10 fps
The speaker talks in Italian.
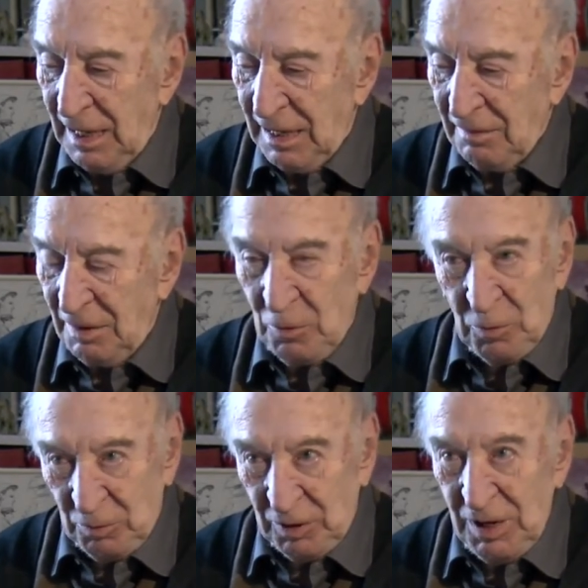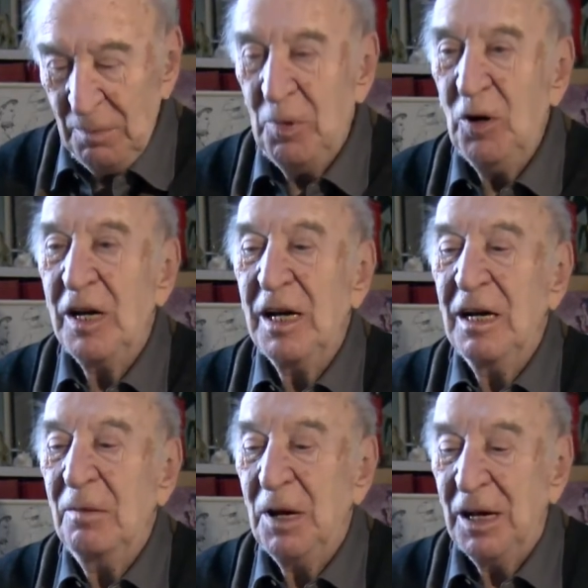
eravamo, e poi a